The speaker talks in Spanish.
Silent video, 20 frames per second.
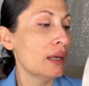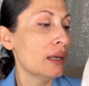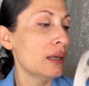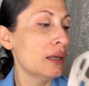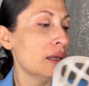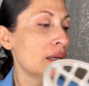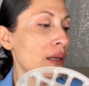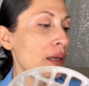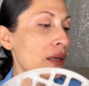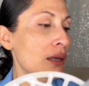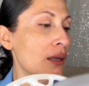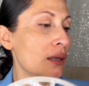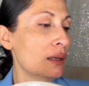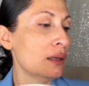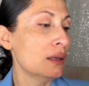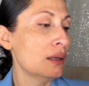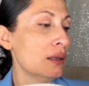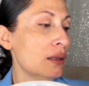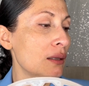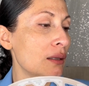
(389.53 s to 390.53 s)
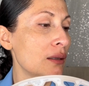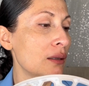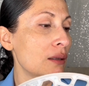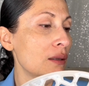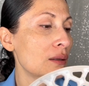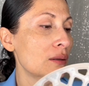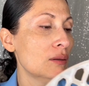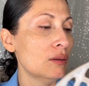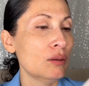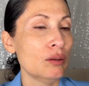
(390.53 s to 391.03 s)
Y
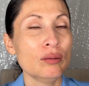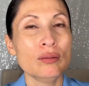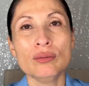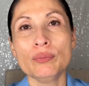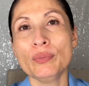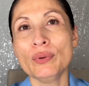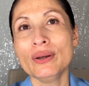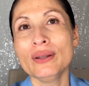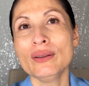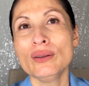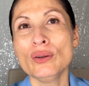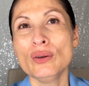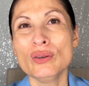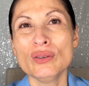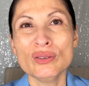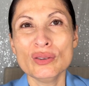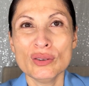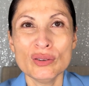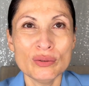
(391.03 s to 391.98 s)
mm, pues no, no,